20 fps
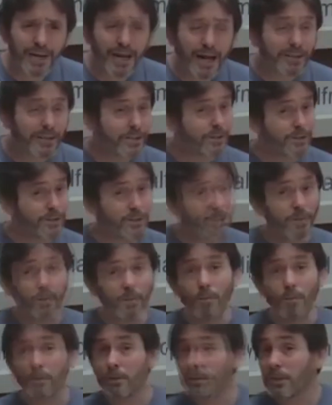A gente não
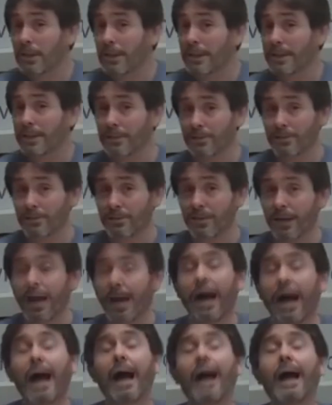computa isso.
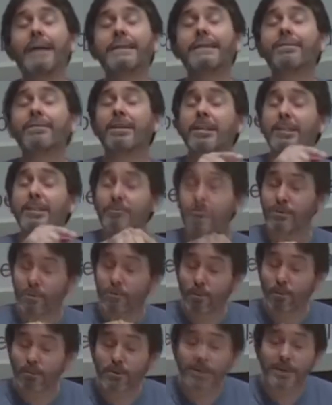Ai, deveríamos
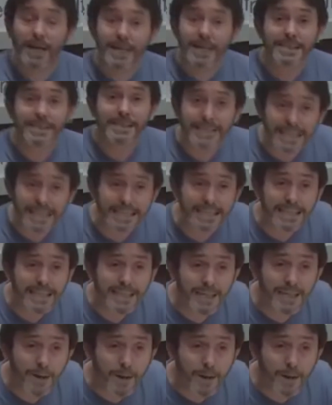computar sim,